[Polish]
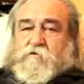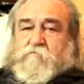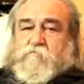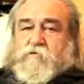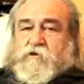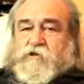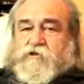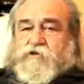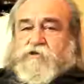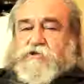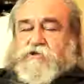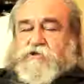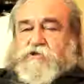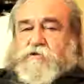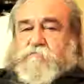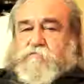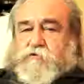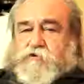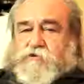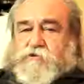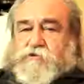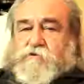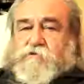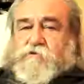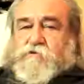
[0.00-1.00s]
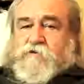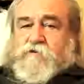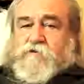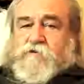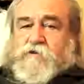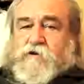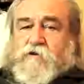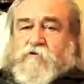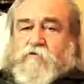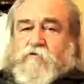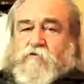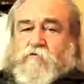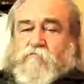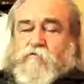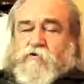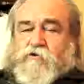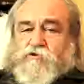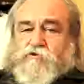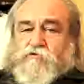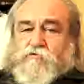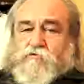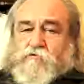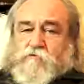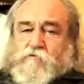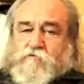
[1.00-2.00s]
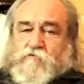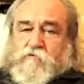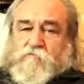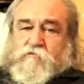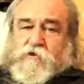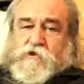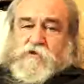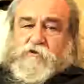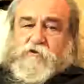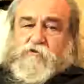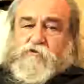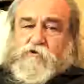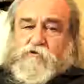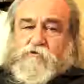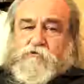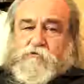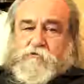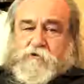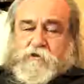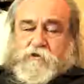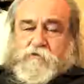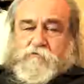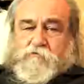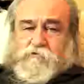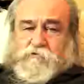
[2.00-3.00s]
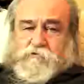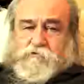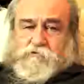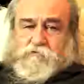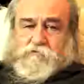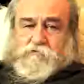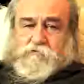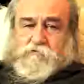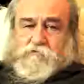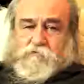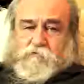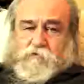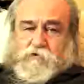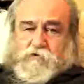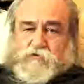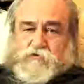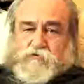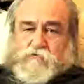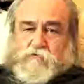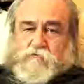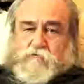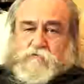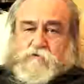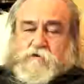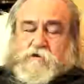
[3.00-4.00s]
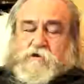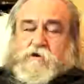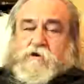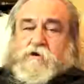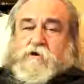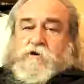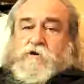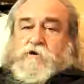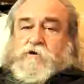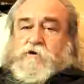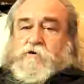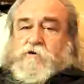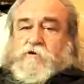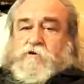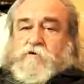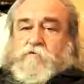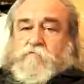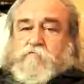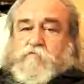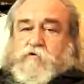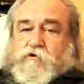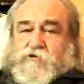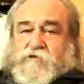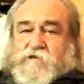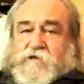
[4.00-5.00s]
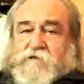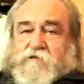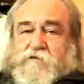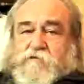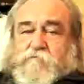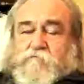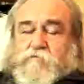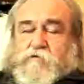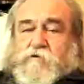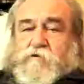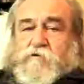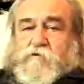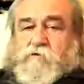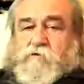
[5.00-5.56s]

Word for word: Mężczyźni poszli do jednego obozu, kobiety do drugiego obozu. Y, poza tym